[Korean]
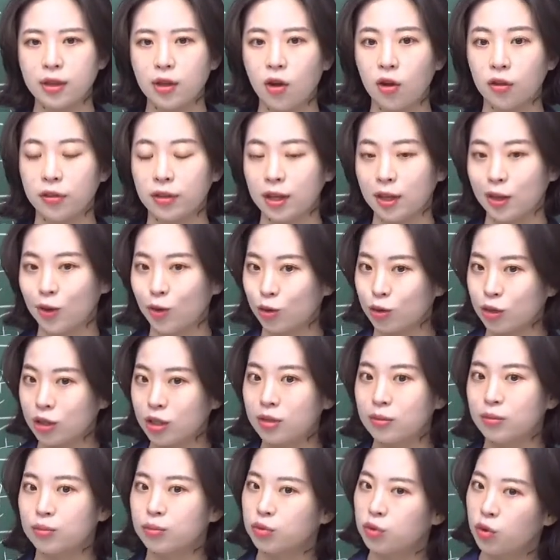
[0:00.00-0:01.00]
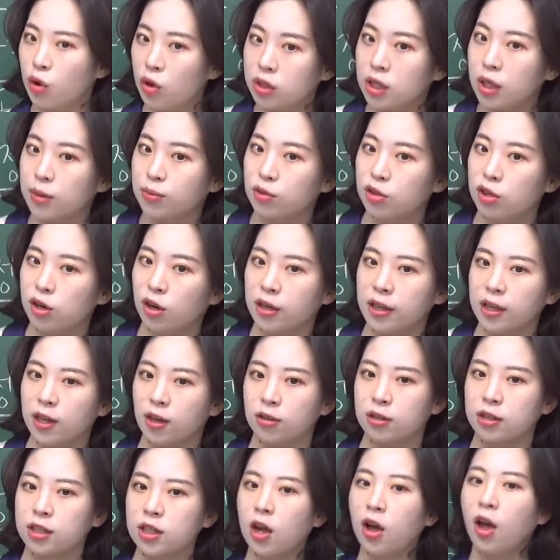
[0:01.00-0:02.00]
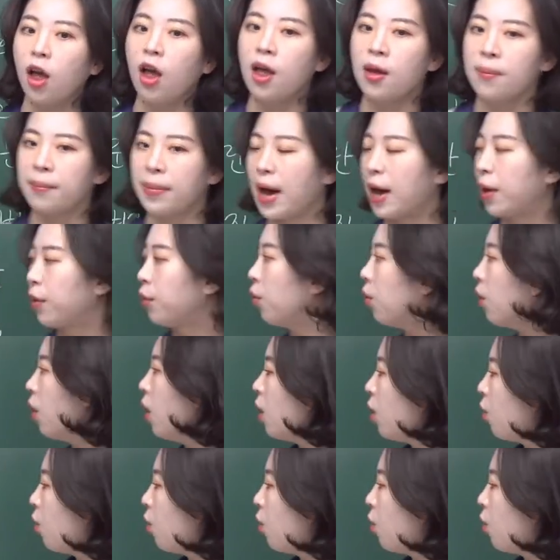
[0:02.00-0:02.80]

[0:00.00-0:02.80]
것 이것은 무엇의 문란이었죠? 바로